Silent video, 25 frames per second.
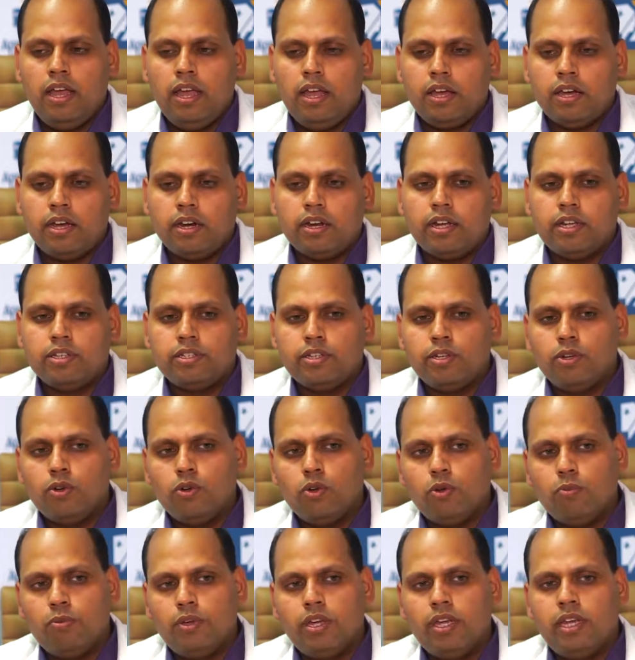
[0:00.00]
अगर किसी
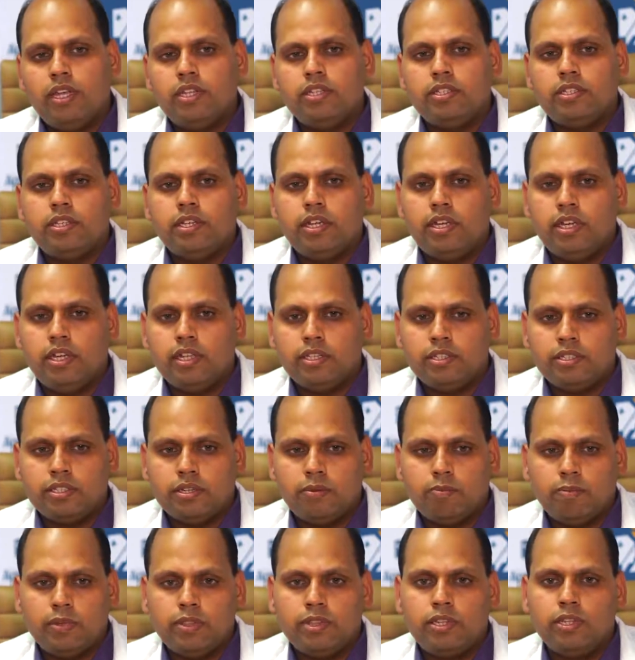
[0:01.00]
को भी इस
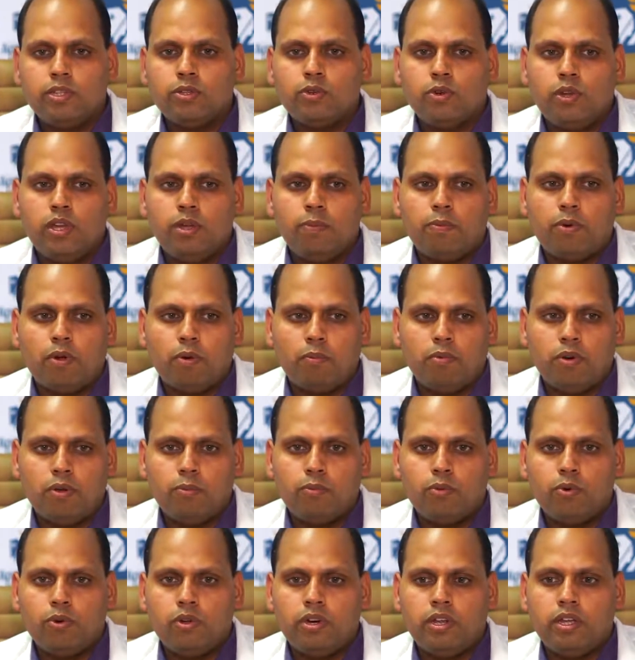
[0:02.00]
संबंधित कोई
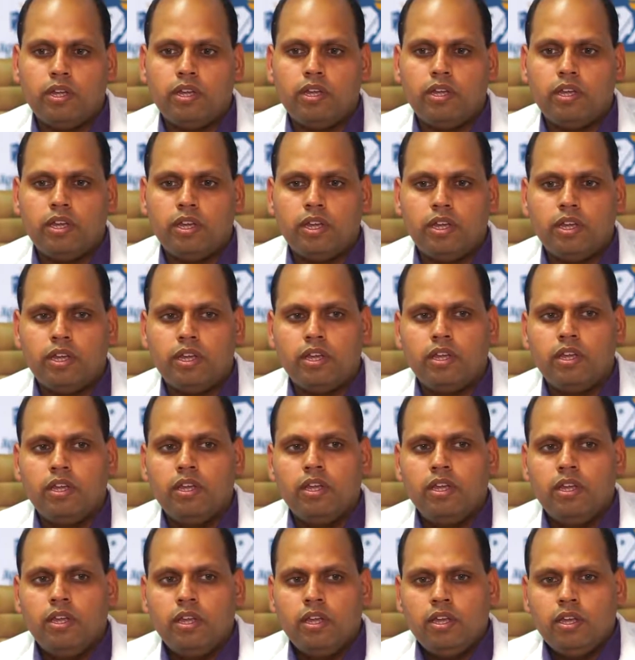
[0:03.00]
प्रॉब्लम हो रही है
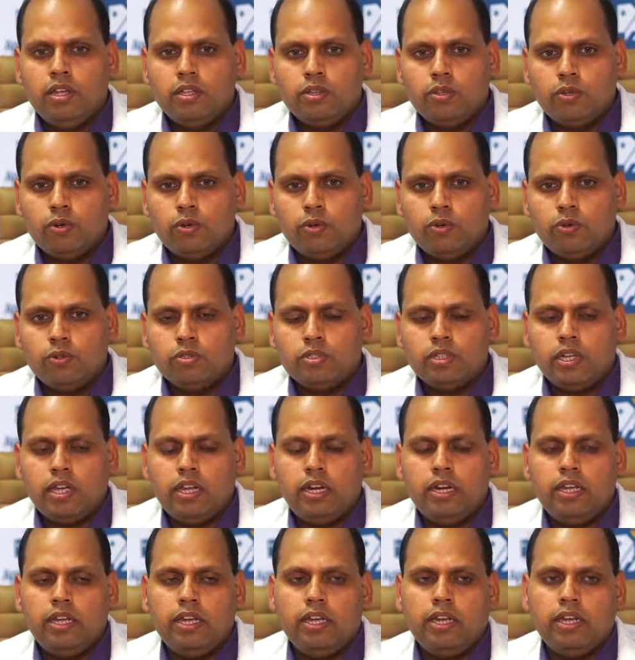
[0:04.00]
तो उसके
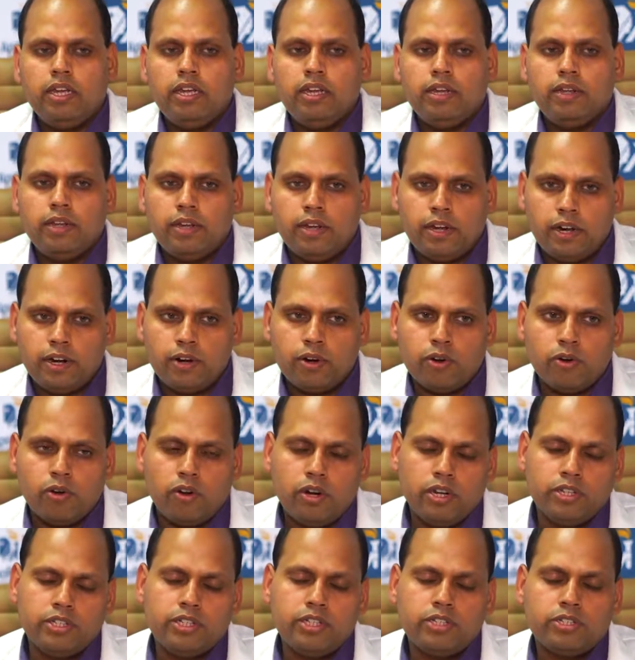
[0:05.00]
लिए
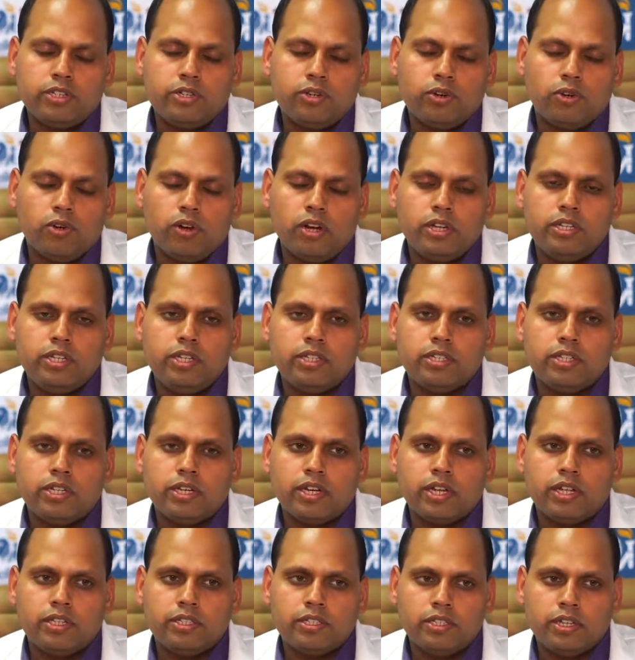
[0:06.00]
एंड्रोलॉजिस्ट यूरोलॉजिस्ट से
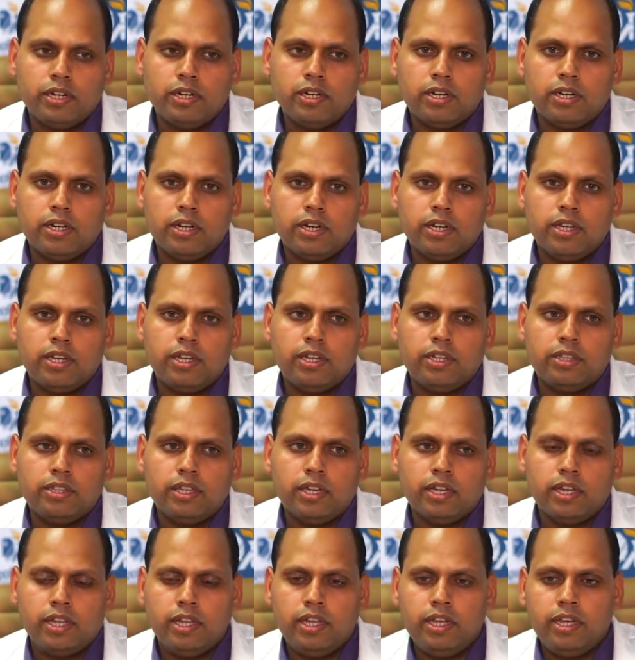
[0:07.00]
कंसल्ट करें
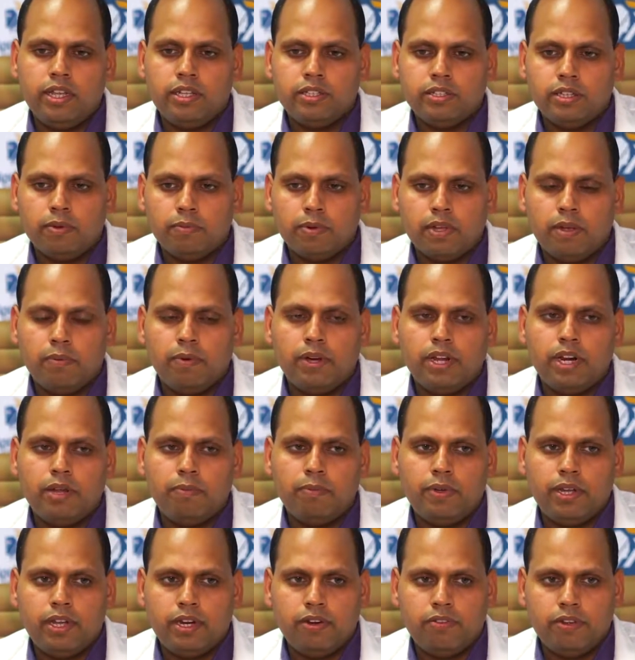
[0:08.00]
ताकि इन सब के बारे
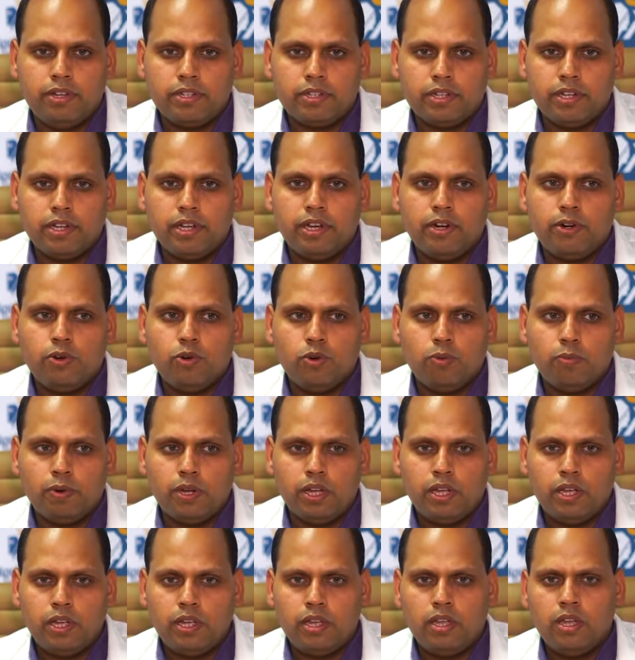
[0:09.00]
में इन्वेस्टिगेट हो
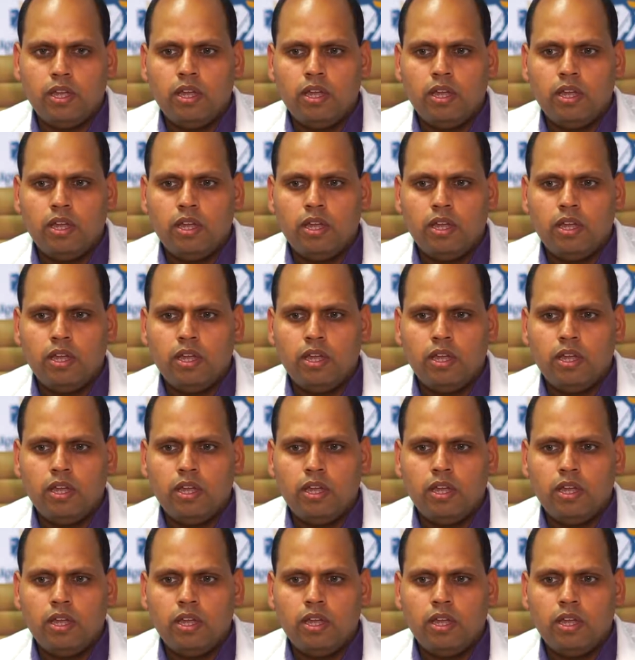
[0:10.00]
पाए